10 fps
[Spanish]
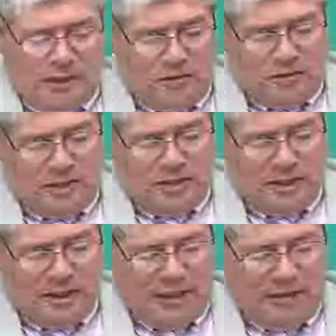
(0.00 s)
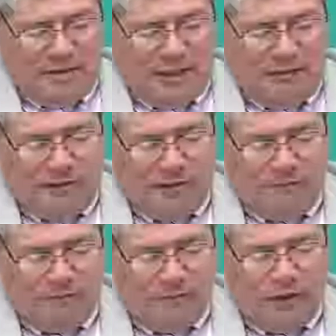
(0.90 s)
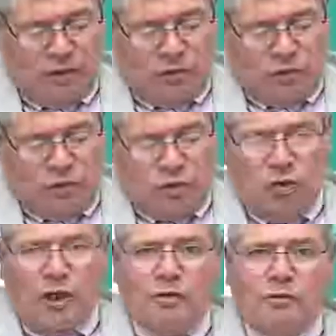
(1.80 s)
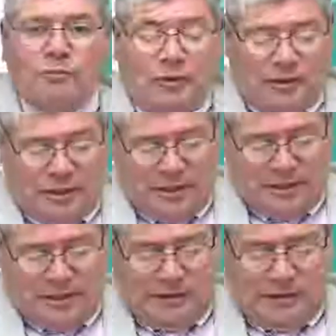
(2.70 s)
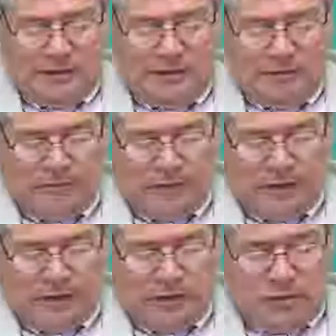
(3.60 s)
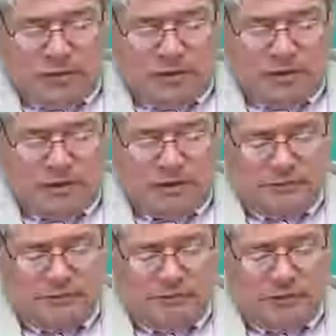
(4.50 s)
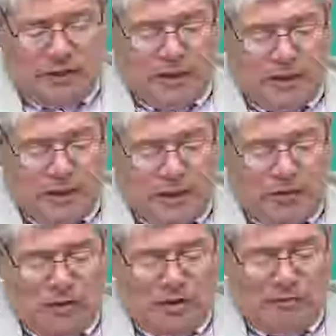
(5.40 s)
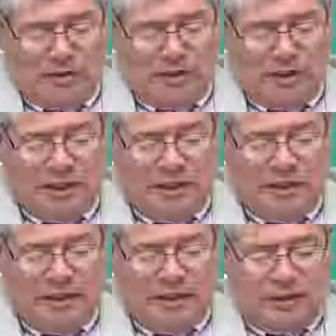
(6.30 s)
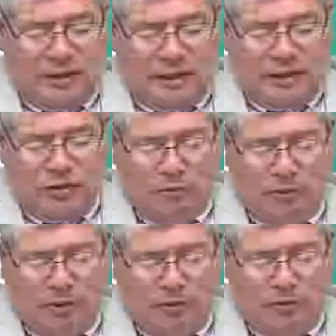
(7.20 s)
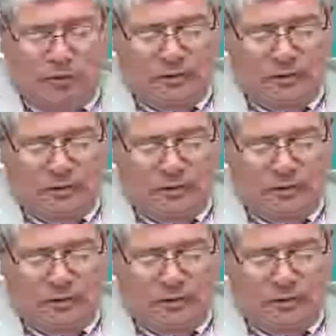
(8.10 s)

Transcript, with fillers: lo dice acá la palabra, ocurrió algo importante. Entonces, en la última cena le dijo Pedro